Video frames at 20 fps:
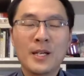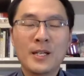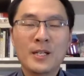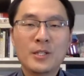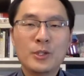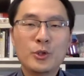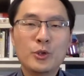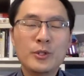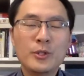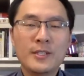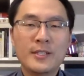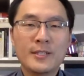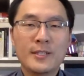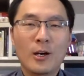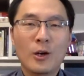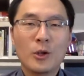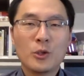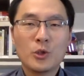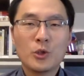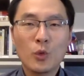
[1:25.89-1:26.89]
具体
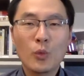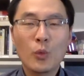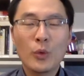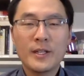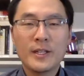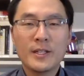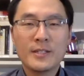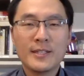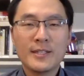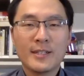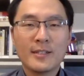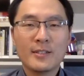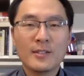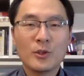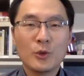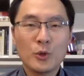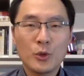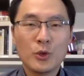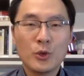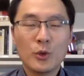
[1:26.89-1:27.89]
到中文的这个
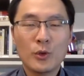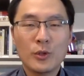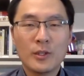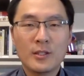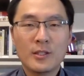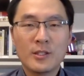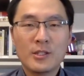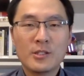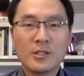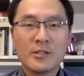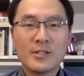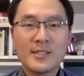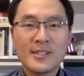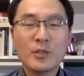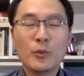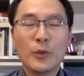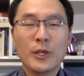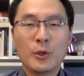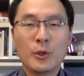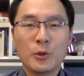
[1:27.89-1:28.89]
语种呢是四
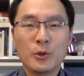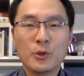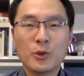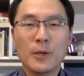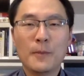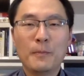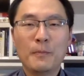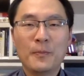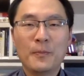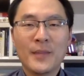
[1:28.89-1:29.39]
位同学，